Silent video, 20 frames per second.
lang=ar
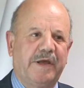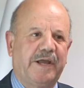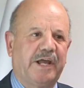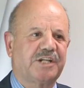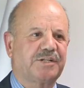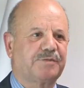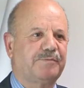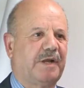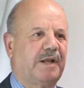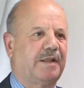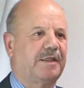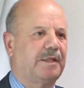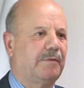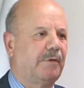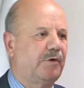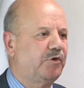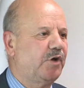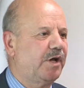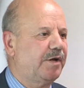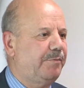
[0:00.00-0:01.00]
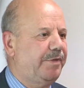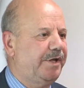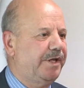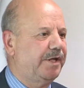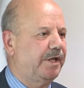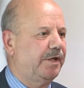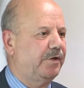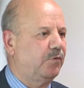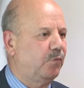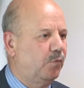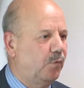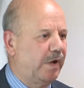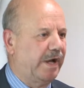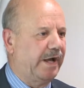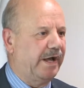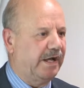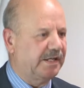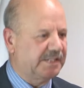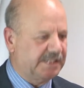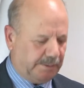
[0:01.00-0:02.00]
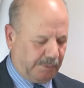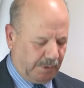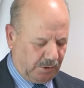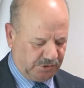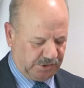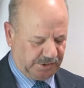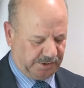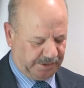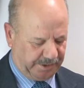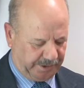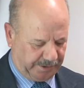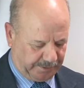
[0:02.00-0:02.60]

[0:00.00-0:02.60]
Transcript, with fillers: دخول علماء فلسطينيين في المهجر